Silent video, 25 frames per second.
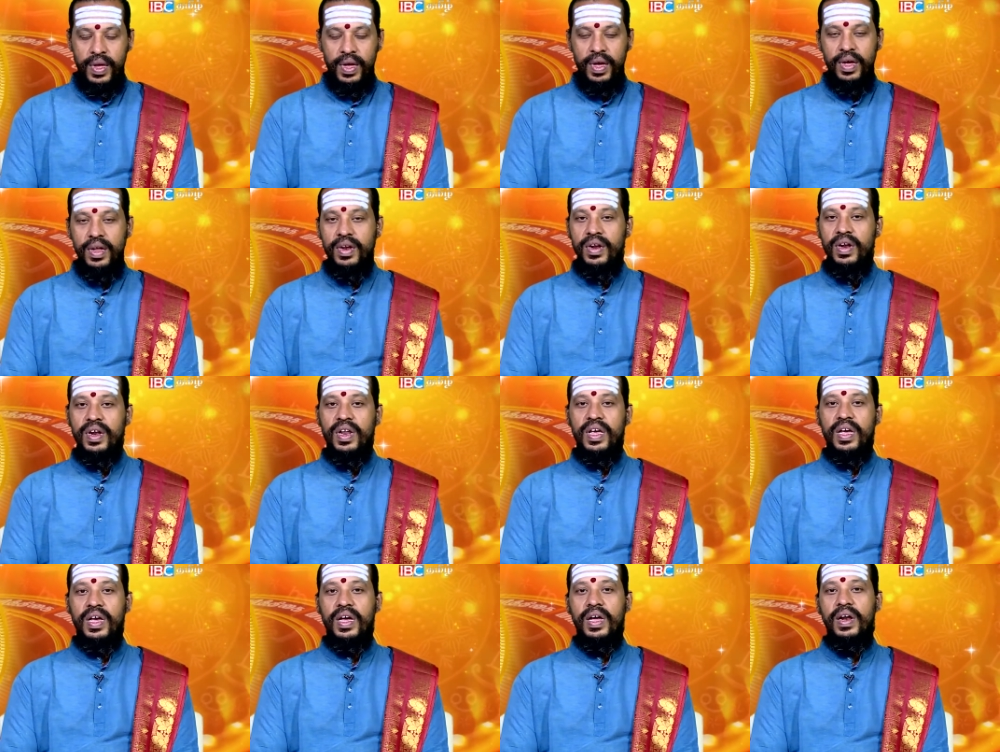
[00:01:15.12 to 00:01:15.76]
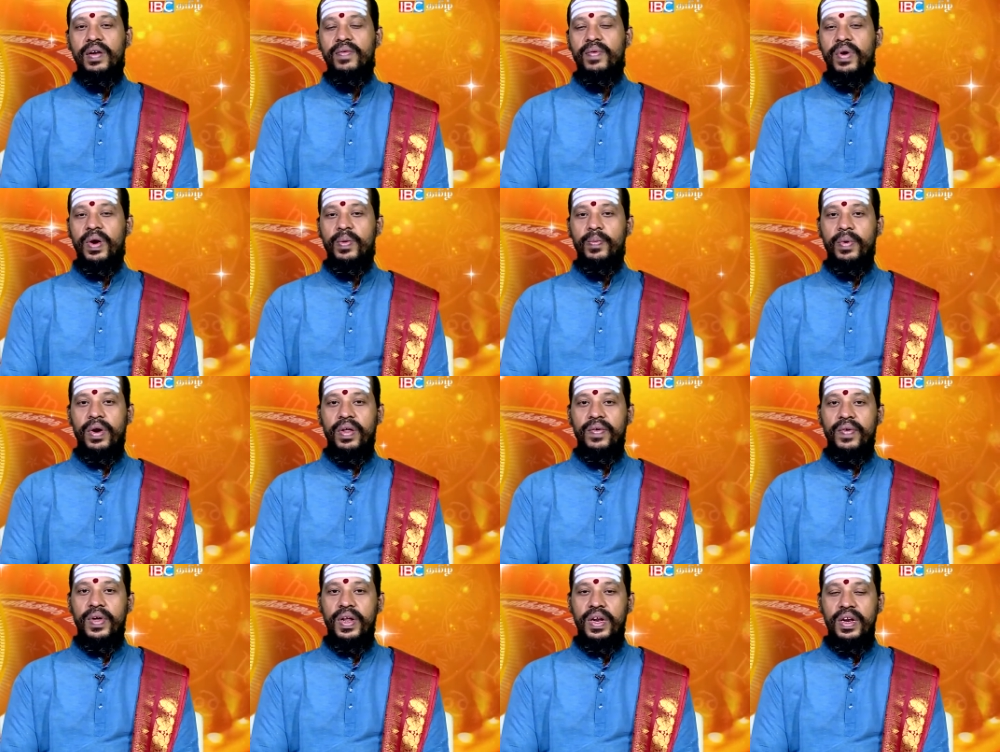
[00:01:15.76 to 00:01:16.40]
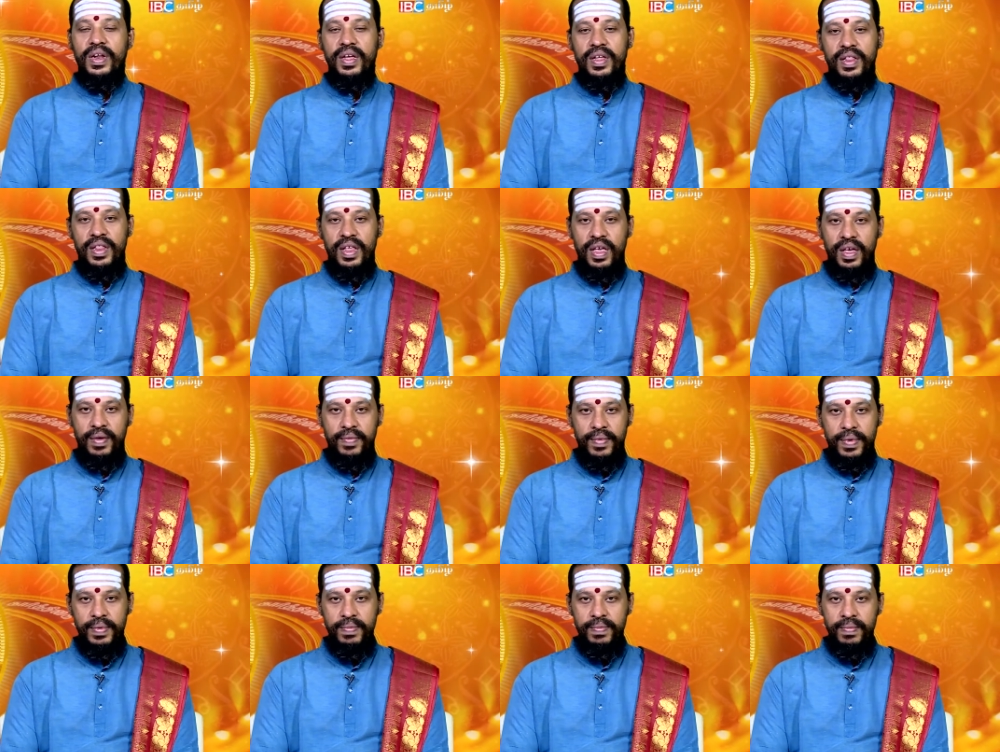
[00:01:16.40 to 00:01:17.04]
இன்று நீங்கள் வழிபட வேண்டிய
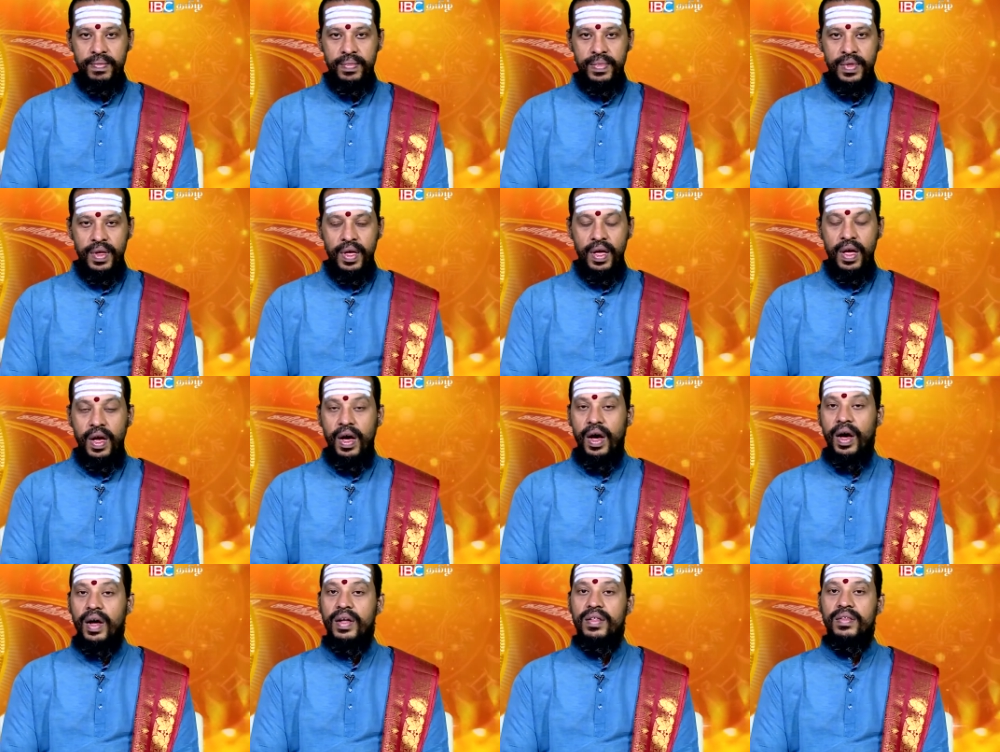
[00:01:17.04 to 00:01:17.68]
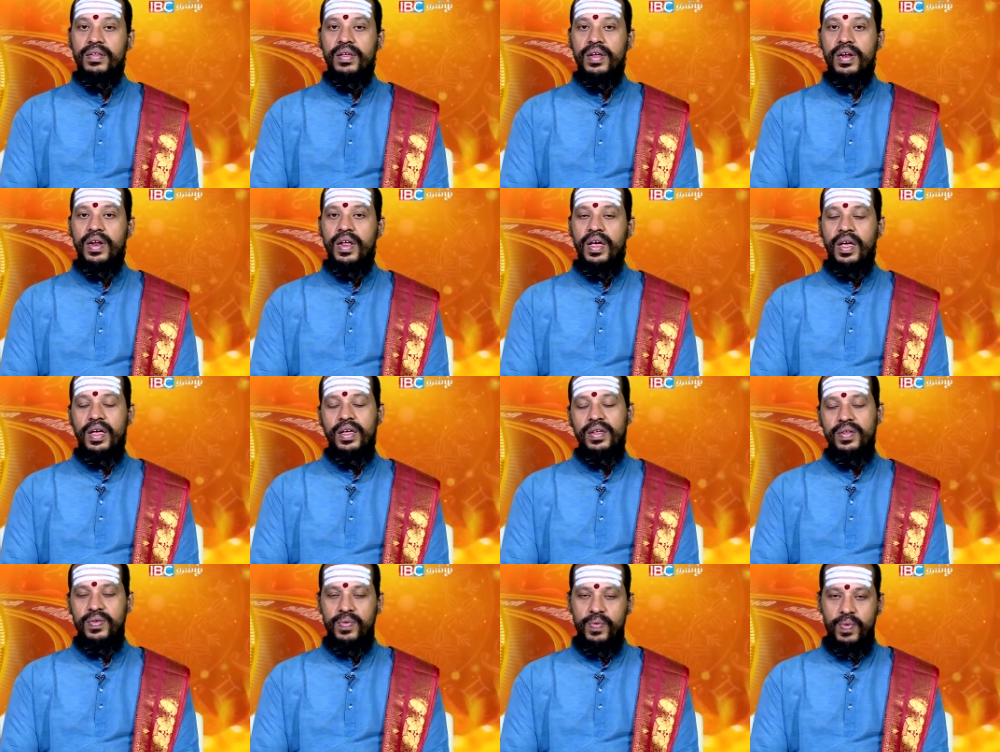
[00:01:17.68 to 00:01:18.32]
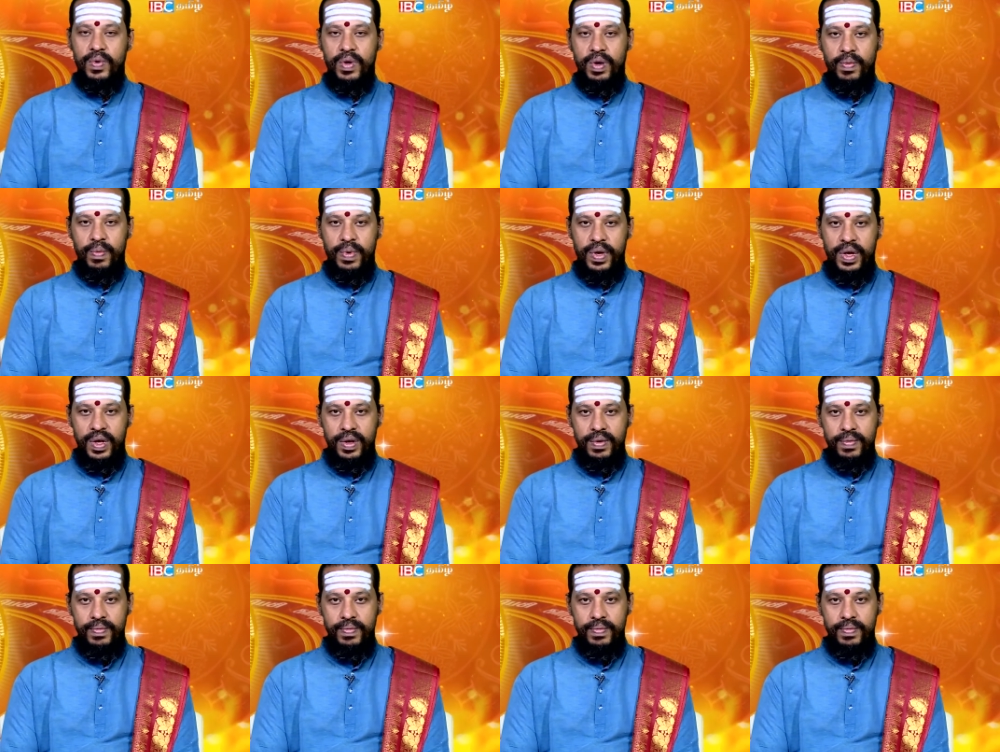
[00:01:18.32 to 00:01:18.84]
தெய்வம் ஆஞ்சநேய சுவாமி